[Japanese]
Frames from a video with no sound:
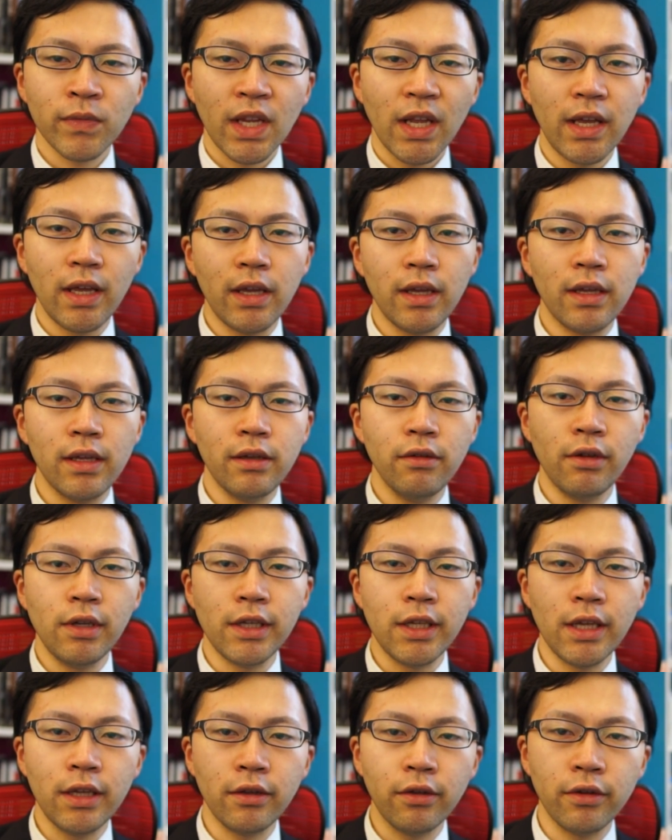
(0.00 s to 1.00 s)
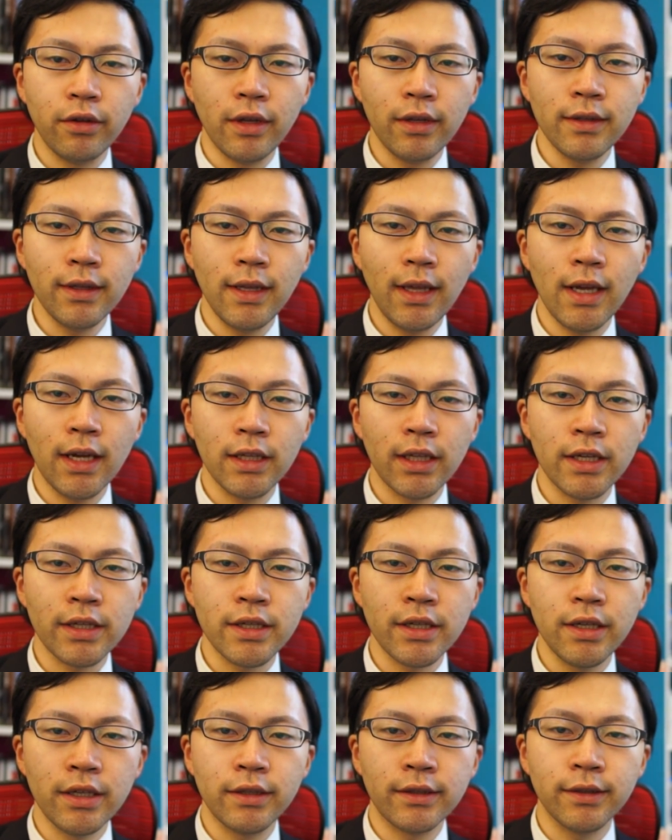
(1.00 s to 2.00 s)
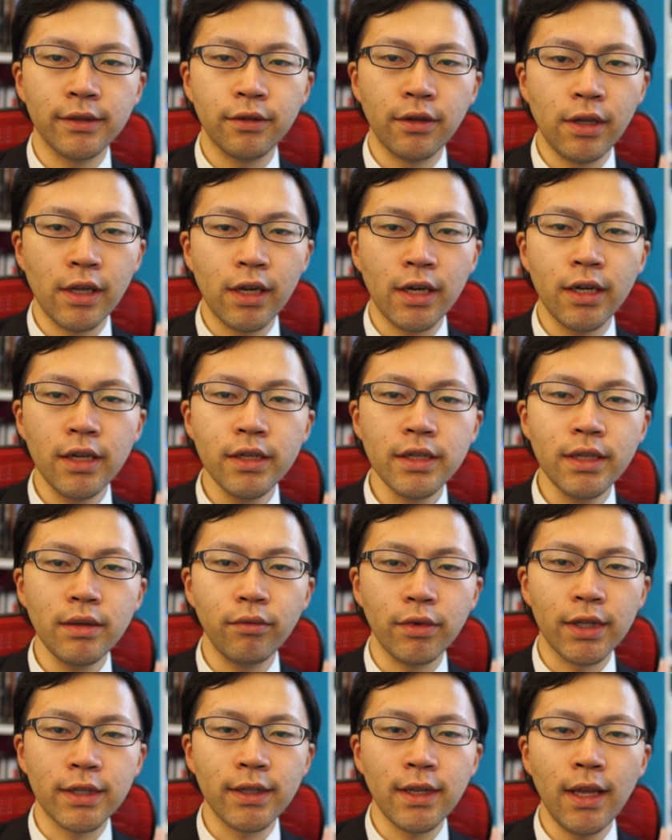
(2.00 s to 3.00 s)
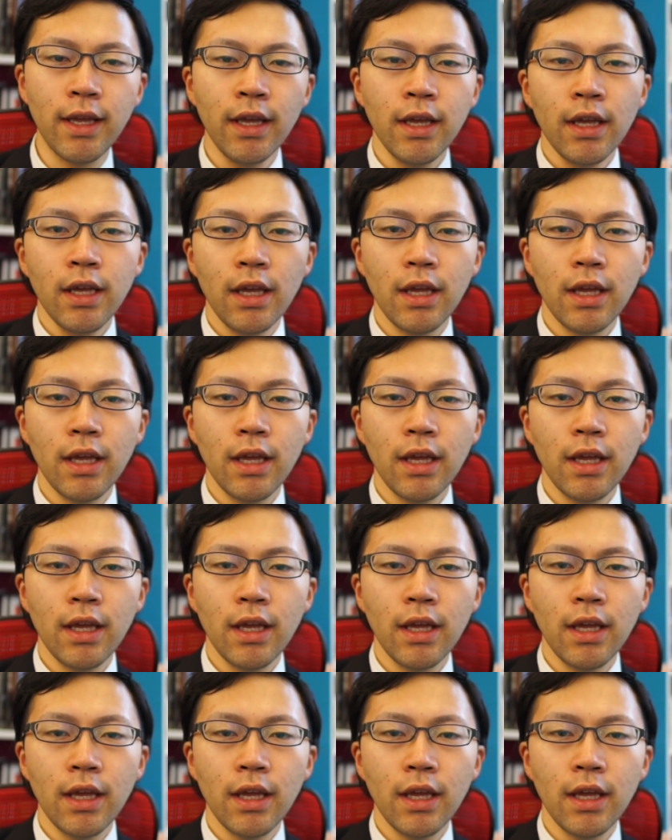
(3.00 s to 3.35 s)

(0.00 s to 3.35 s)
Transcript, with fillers: え Unity というですね新しいツールに関してもですね、